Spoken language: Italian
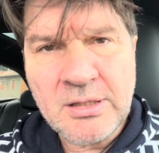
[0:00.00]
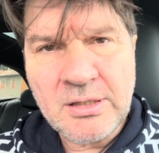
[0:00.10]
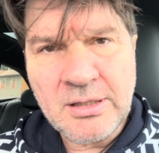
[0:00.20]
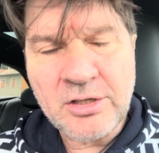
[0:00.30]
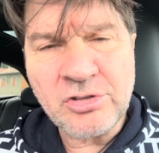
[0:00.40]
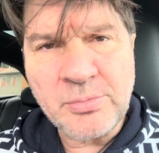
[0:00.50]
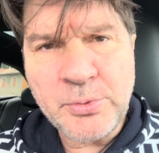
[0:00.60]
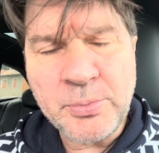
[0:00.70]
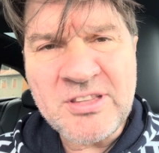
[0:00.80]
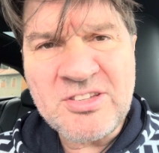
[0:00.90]
La cosa più
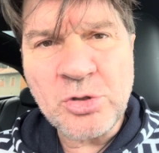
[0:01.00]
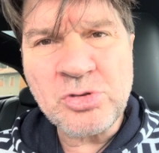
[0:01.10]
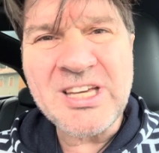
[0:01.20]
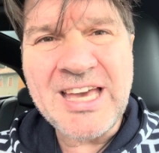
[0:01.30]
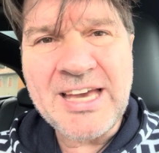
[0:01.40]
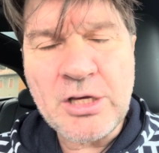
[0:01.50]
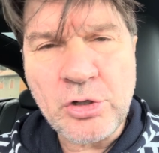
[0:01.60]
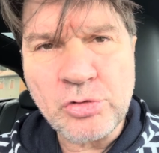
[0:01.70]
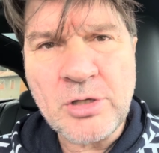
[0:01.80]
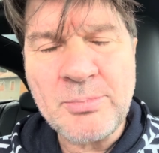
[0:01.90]
preziosa che hai
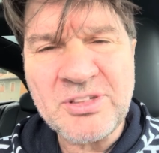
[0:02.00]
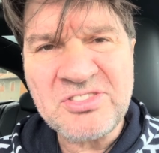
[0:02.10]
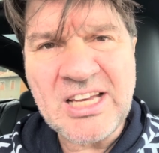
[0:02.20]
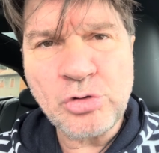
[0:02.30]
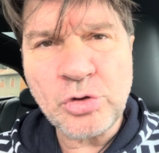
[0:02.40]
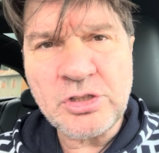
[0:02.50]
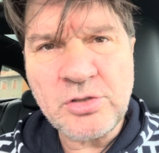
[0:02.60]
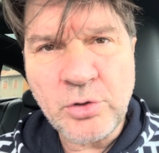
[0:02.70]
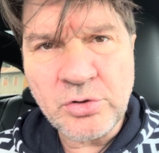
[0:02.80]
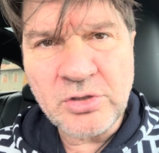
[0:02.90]
oggi, il messaggio che ti
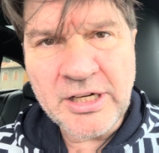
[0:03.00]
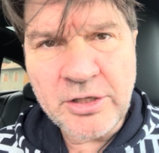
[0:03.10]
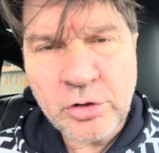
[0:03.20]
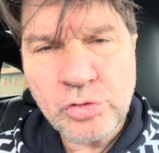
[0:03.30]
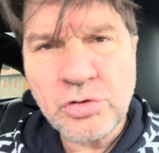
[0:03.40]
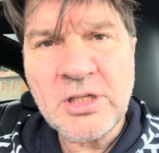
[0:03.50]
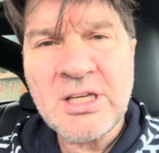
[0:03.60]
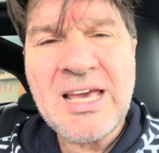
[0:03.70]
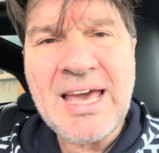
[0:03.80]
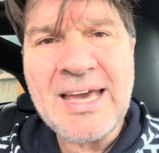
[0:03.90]
voglio dare oggi,
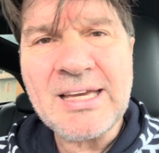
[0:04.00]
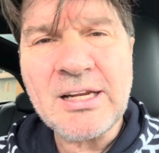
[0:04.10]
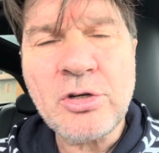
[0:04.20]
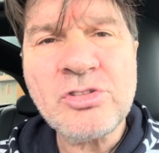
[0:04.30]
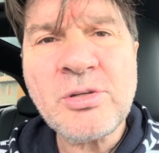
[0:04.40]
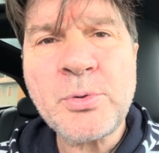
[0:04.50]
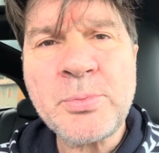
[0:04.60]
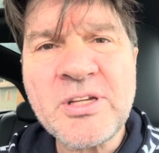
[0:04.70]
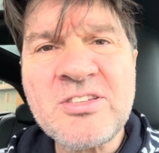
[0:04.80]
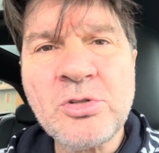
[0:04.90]
è che la cosa più
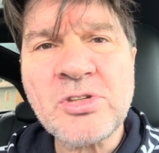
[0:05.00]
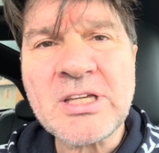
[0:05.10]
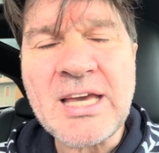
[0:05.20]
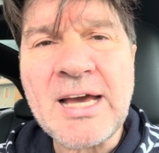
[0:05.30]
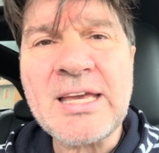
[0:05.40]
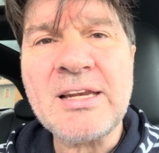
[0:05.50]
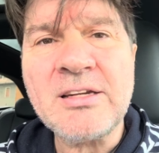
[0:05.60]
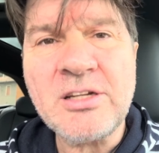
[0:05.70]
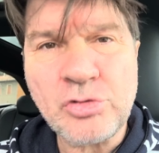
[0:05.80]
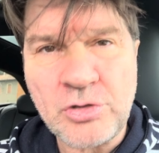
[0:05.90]
preziosa che hai è
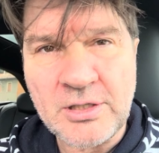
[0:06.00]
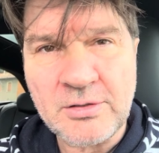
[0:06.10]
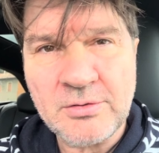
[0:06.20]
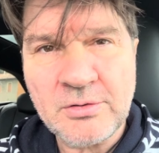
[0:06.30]
l'energia.